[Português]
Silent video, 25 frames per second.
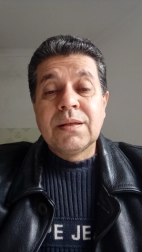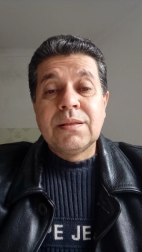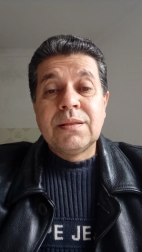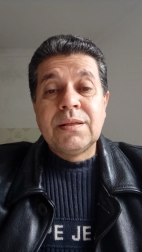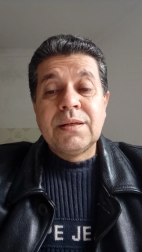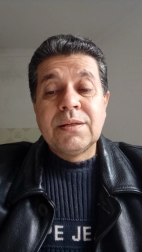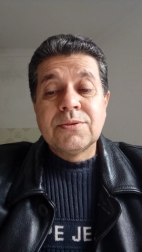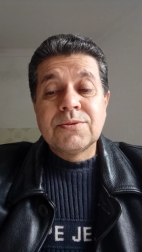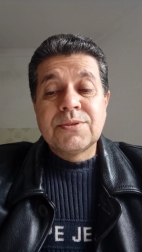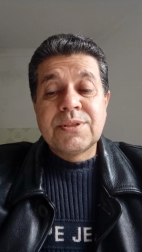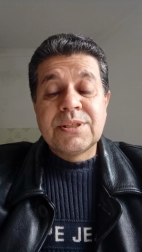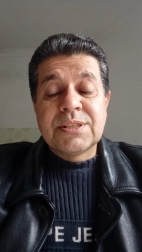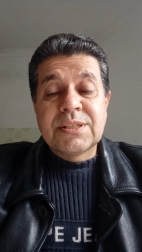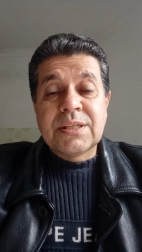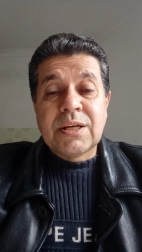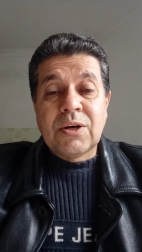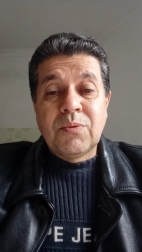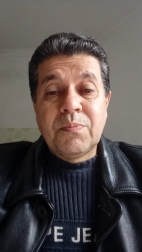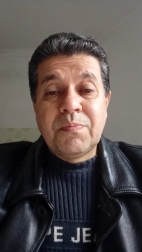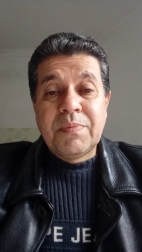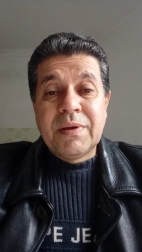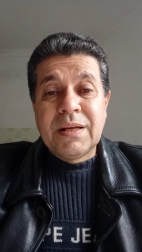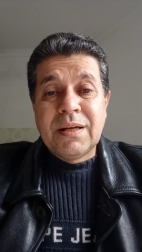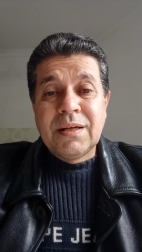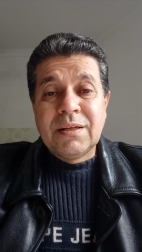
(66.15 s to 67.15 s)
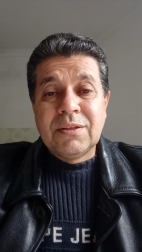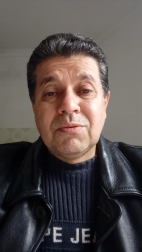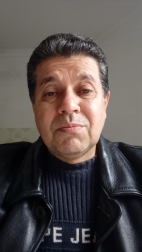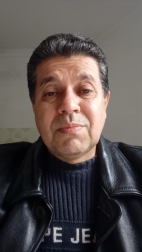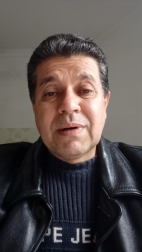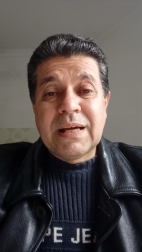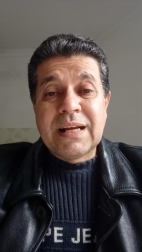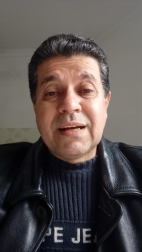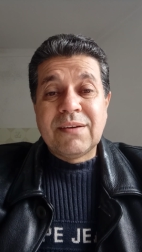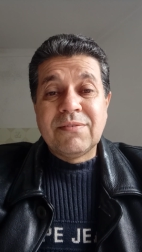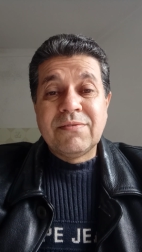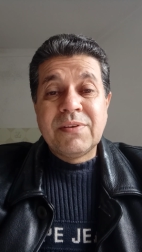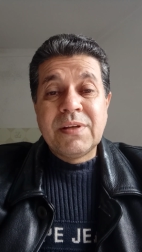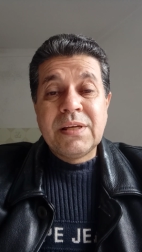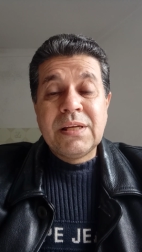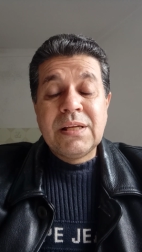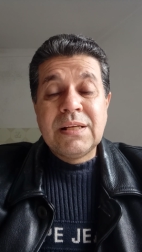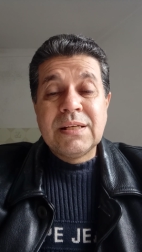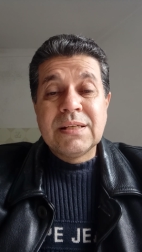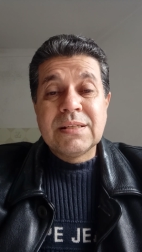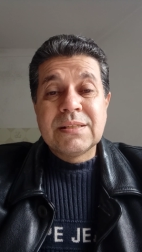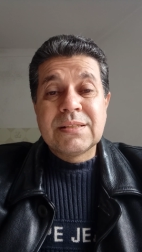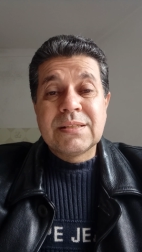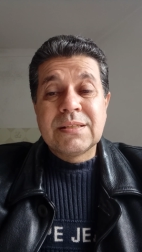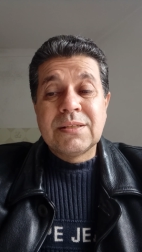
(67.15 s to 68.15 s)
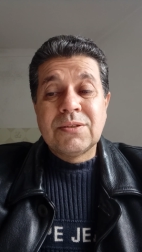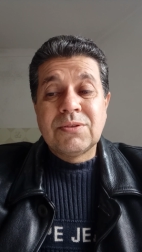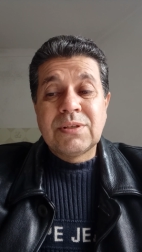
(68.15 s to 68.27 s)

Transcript: Deus está operando maravilhas.